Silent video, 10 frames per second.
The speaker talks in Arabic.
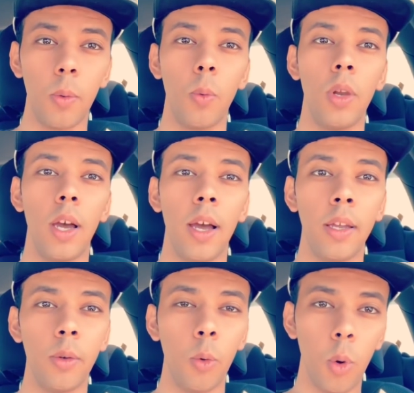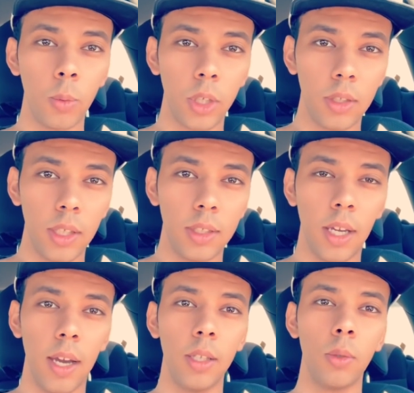والآن هو مشجع
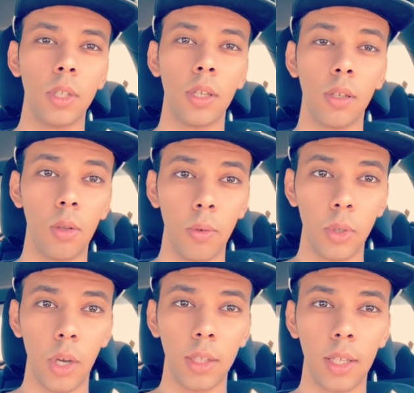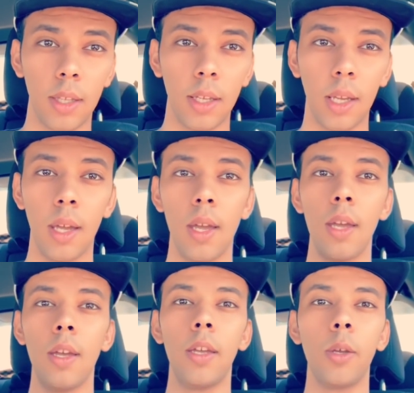اتحادي وانتشرت له فيديوهات كثيرة
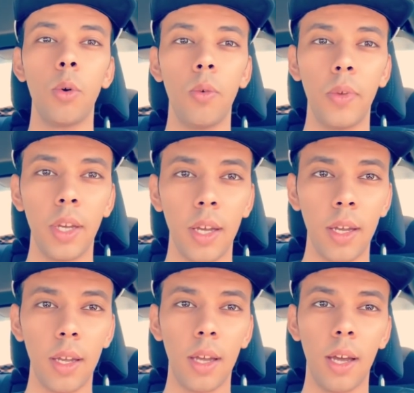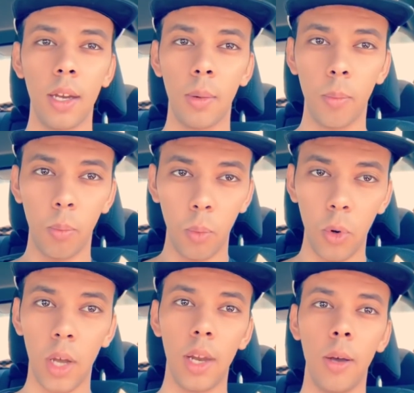يقول فيها أنا
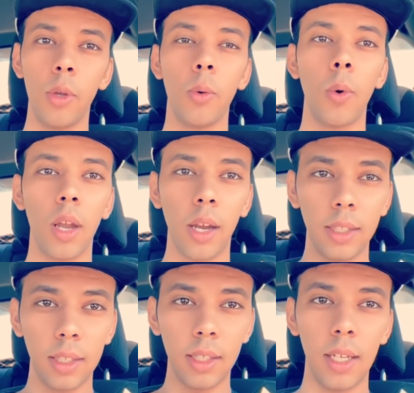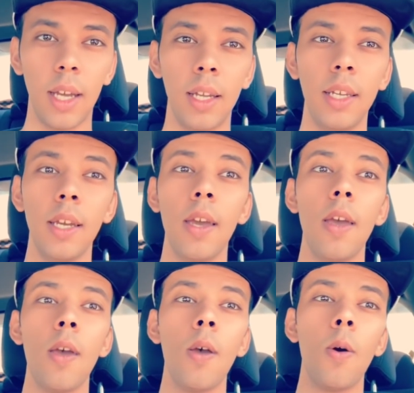مو أهلاوي ولا راح أشجع الأهلي
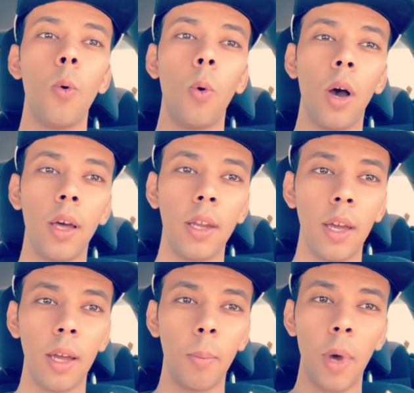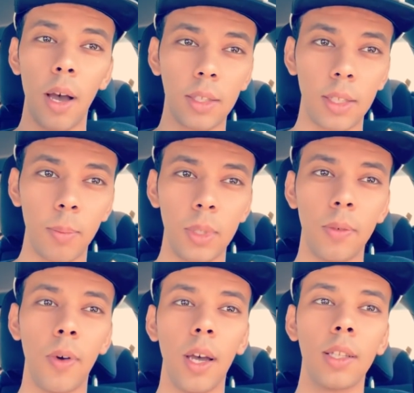وانا ما اقسمت
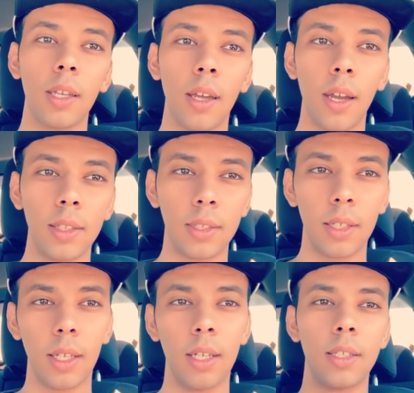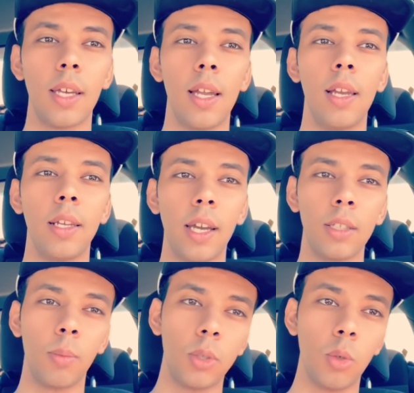فقط قرات الرساله اللي
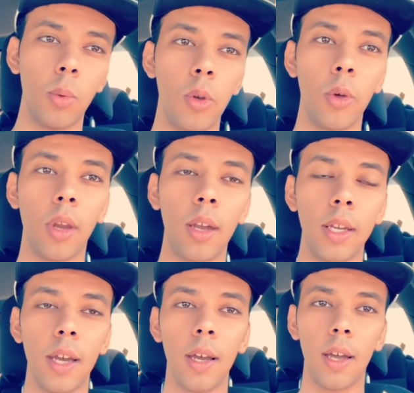كانت مكتوبه اللي وراني اياها